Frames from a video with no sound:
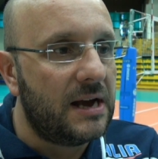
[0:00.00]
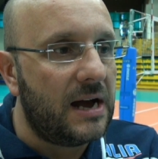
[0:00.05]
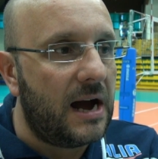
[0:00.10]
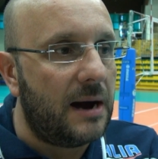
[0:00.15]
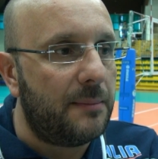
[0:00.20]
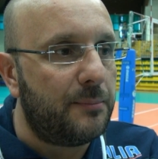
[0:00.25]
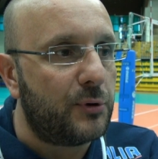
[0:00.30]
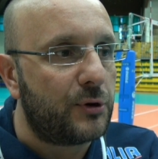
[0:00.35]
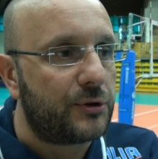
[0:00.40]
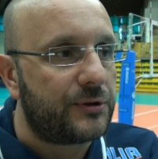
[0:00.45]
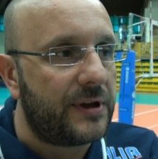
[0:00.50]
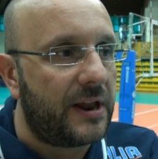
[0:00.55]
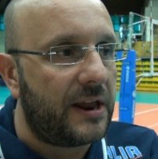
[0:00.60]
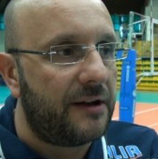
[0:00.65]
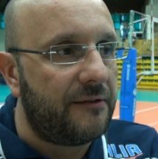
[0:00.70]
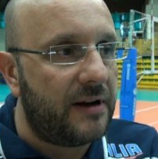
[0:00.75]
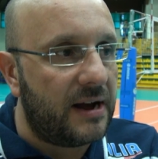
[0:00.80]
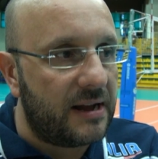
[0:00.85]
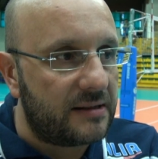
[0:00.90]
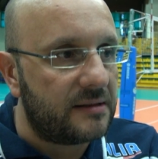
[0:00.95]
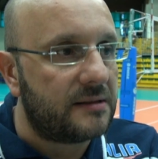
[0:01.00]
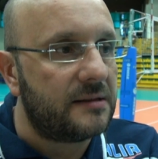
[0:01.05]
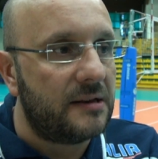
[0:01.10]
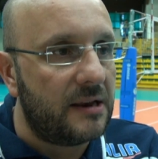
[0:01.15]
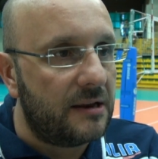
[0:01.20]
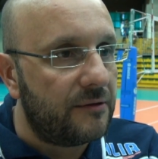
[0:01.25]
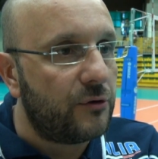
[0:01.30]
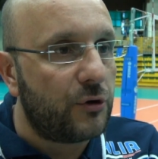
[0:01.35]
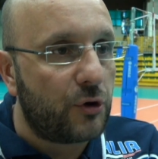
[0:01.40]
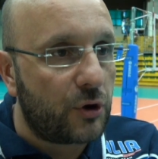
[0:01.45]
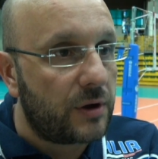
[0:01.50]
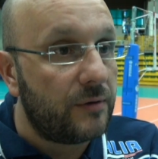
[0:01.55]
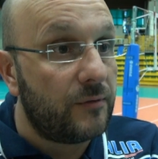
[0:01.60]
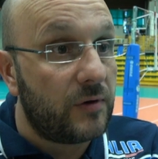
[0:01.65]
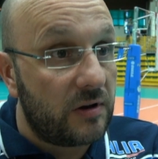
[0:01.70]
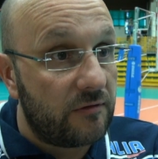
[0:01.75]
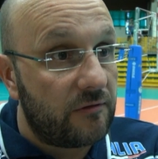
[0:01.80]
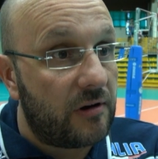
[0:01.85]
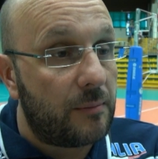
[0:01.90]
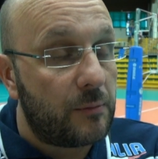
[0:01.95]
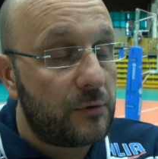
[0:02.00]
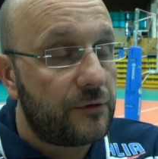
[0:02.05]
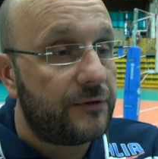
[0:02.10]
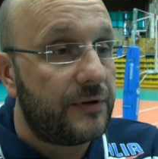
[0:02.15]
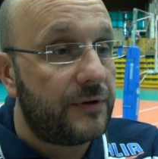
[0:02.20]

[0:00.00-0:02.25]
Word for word: a portare avanti il lavoro che volevamo